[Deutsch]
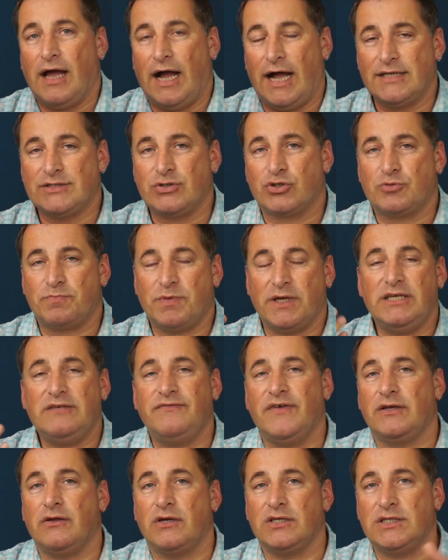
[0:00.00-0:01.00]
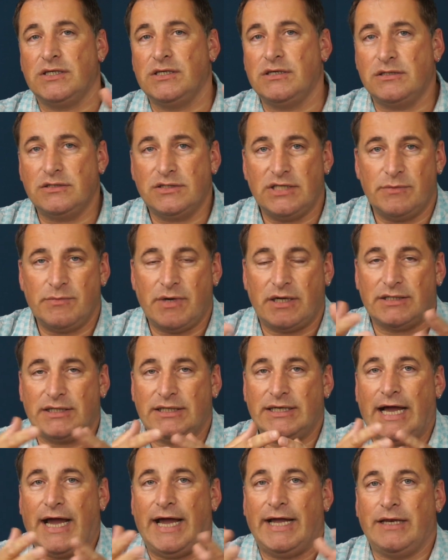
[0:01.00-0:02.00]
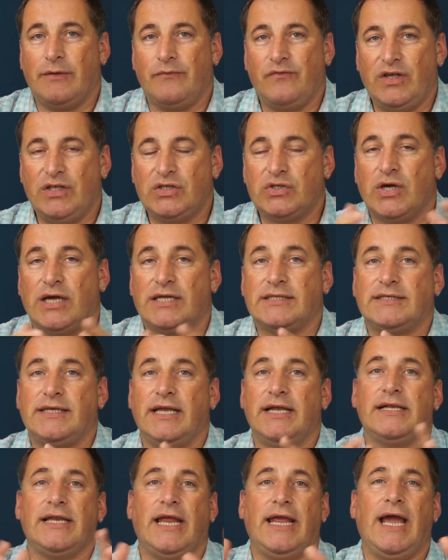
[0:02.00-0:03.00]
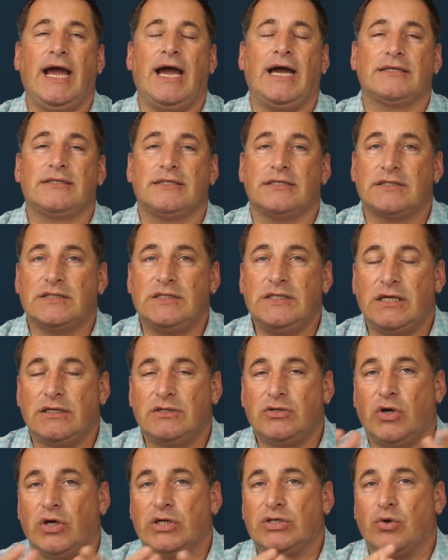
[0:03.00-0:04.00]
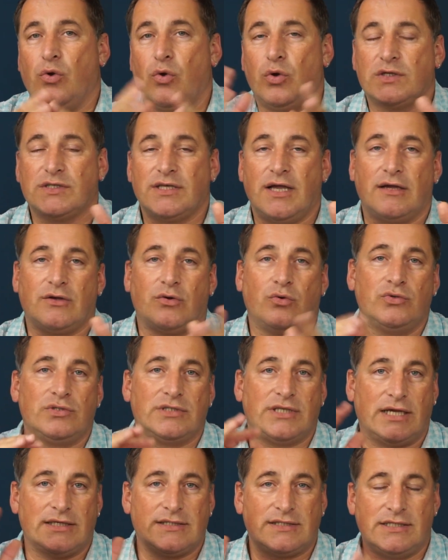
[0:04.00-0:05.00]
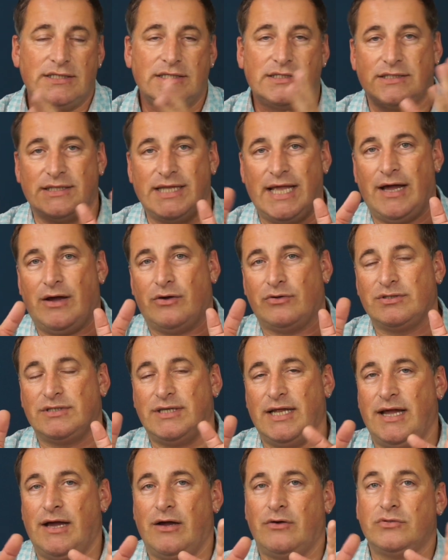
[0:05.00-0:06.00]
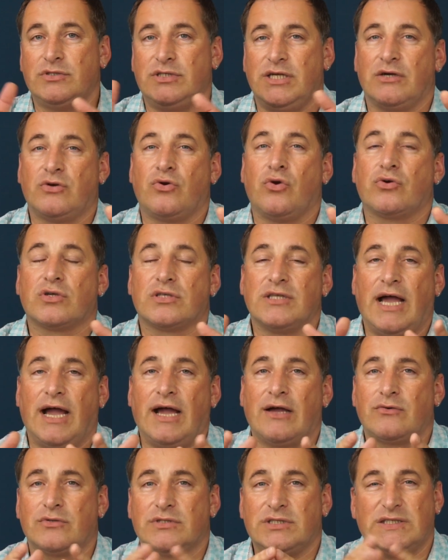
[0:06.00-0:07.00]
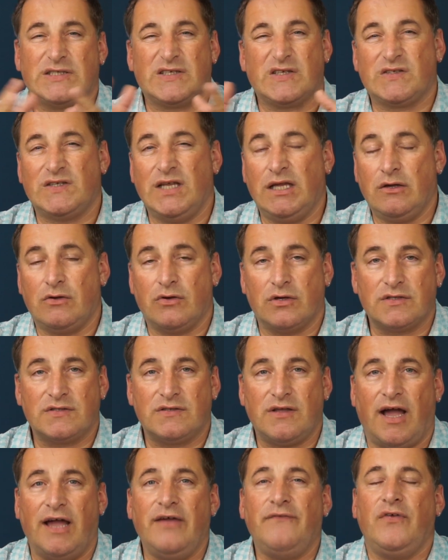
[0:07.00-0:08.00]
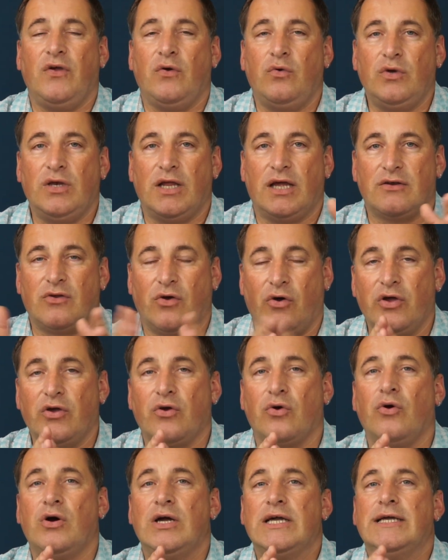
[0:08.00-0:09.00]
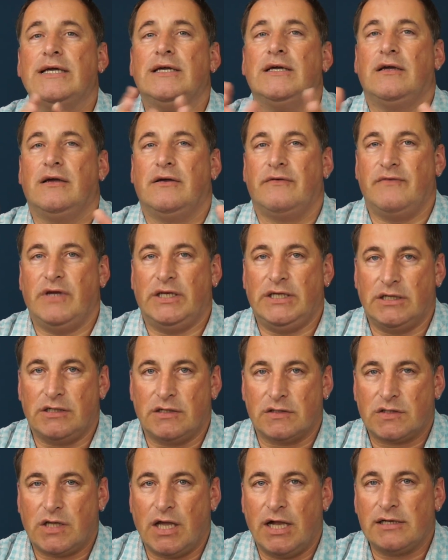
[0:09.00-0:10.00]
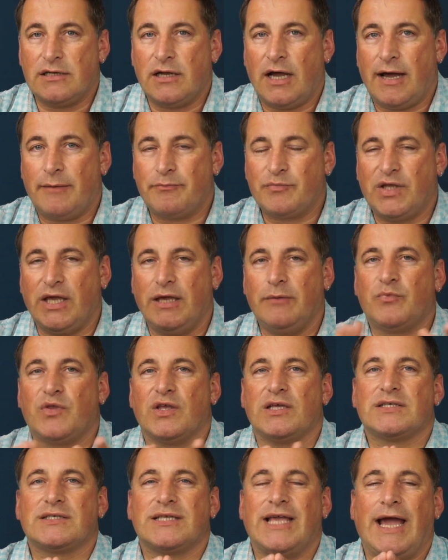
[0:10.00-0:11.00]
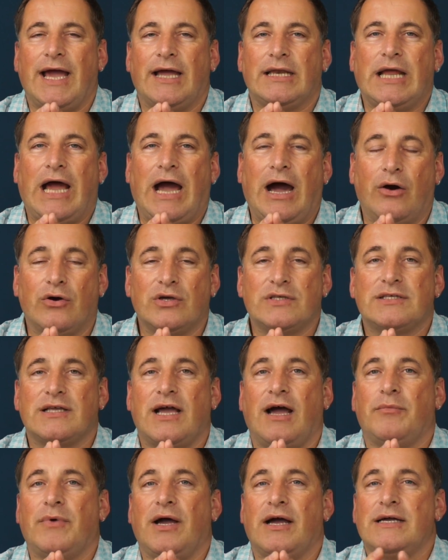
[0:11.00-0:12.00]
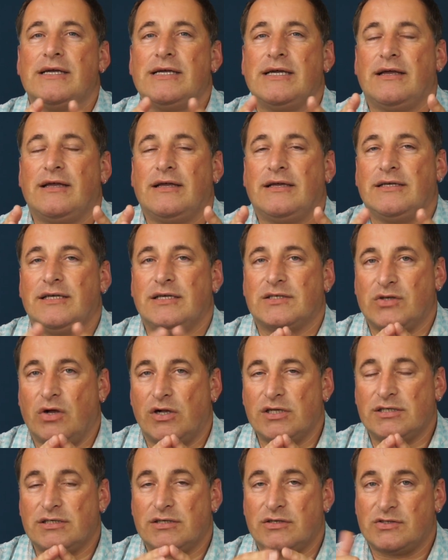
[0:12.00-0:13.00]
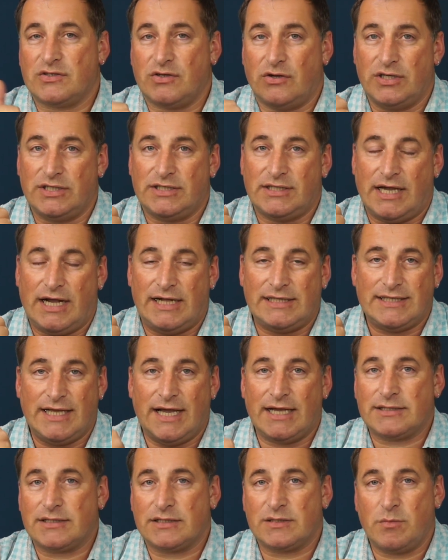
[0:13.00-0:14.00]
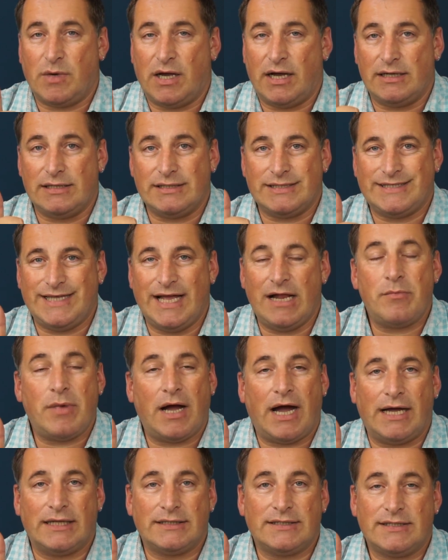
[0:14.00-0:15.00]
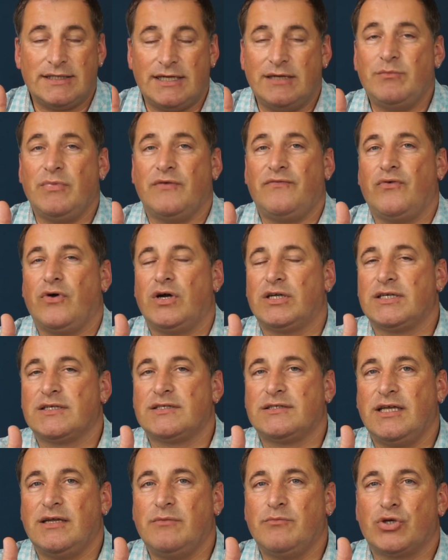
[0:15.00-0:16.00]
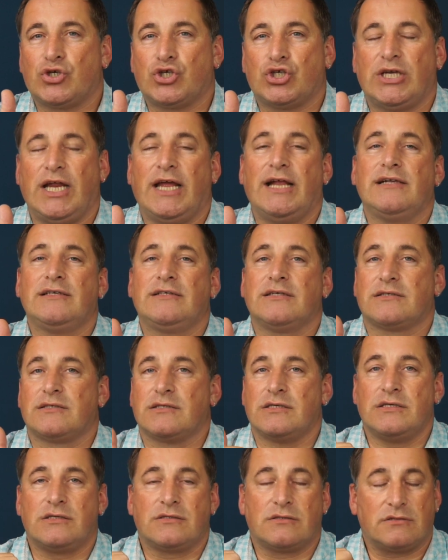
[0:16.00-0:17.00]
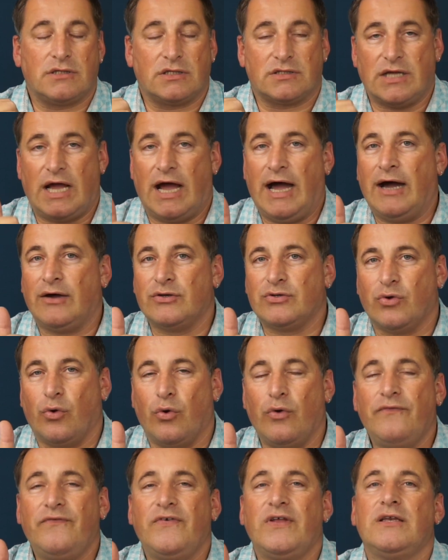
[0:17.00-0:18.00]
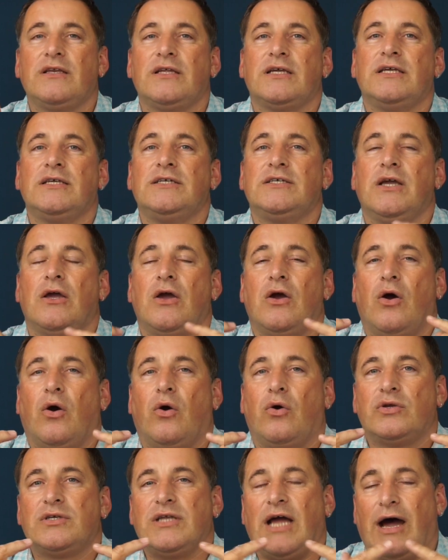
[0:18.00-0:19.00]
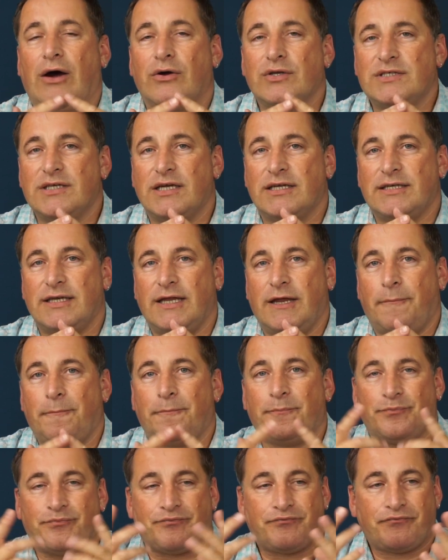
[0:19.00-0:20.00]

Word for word: Also sprich, wenn euch irgendjemand in einem Video erzählt, er hat jetzt hier einen neuen Rucksack und das ist der und der und ihr guckt nach und dieses Ding kostet 300, 400 Euro. Wenn ihr das Geld habt, gebt es gerne aus, aber ihr solltet es euch als erstes mal selber ansehen, bevor ihr das Ding bestellt. Das ist das A und O, finde ich. Und außerdem,